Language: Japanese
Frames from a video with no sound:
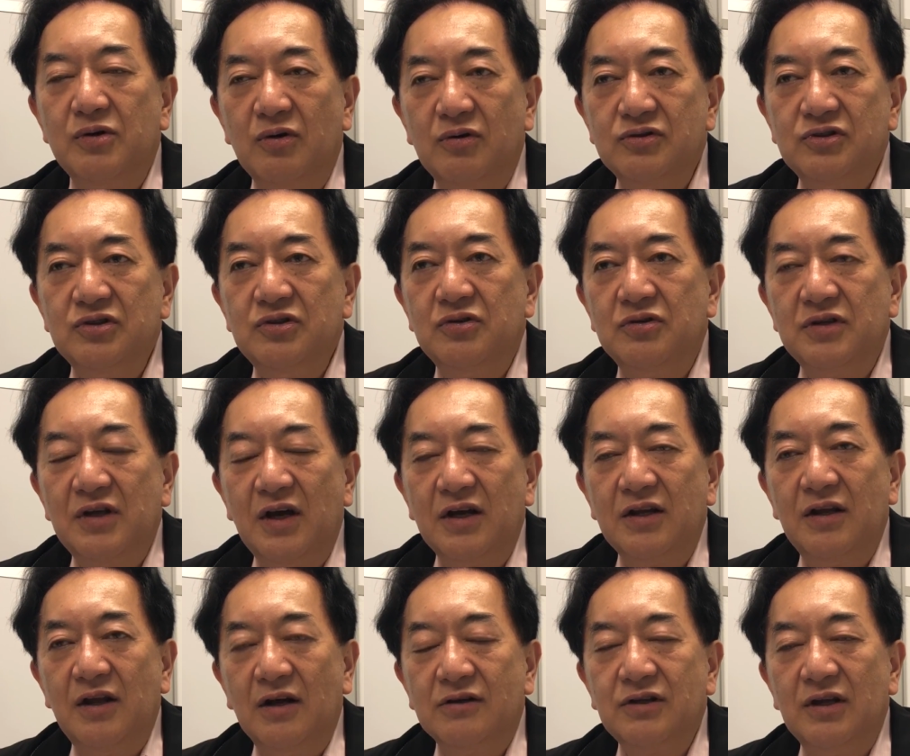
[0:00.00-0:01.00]
共事業だけ
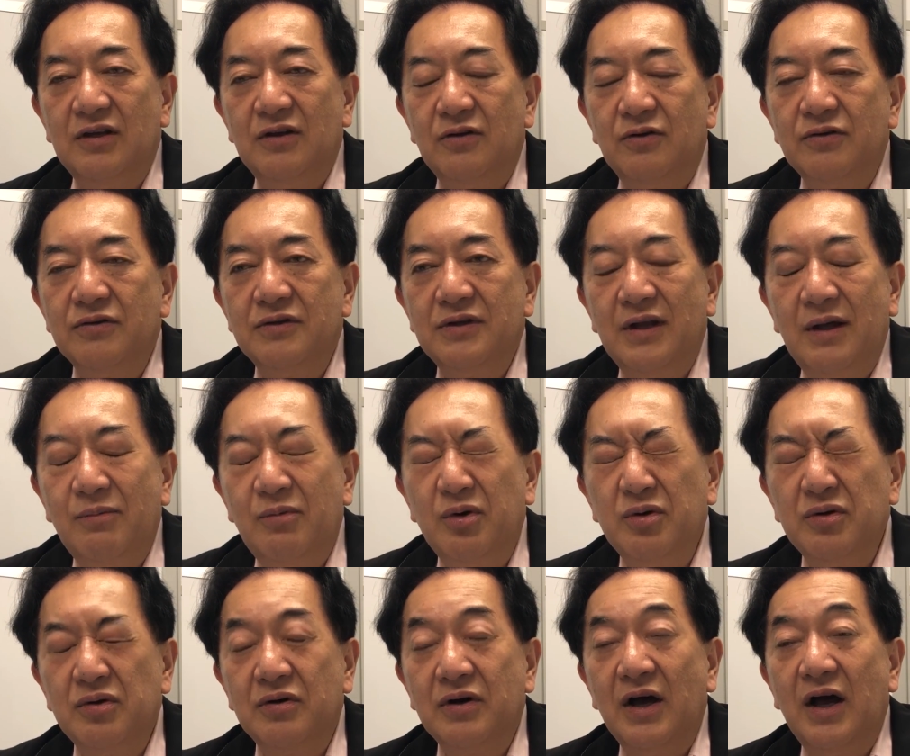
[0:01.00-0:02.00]
じゃなくていろんなも
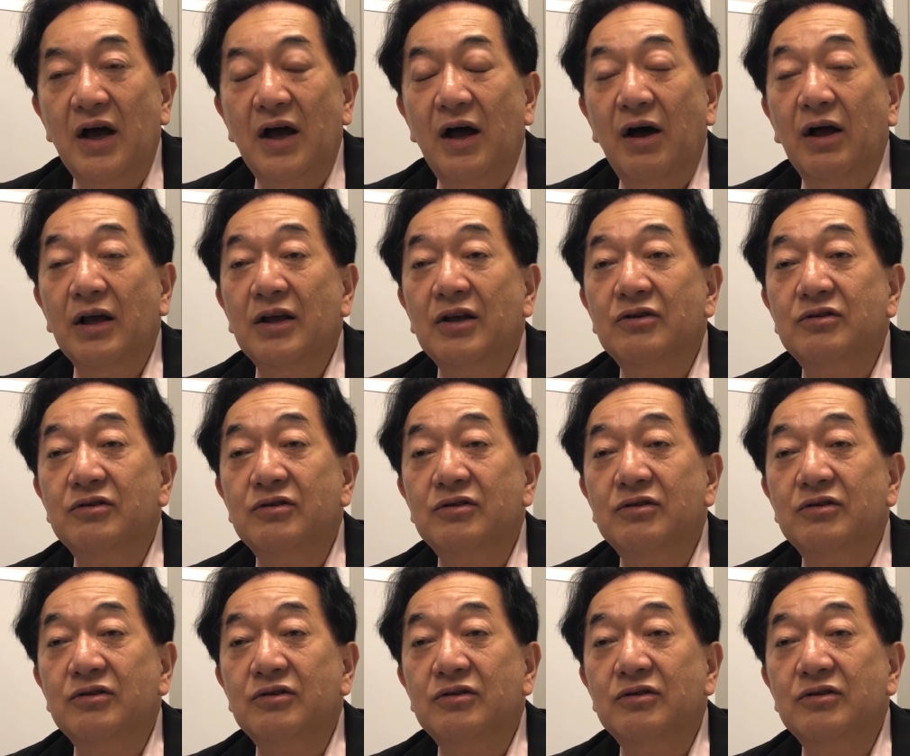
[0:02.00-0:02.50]
のが行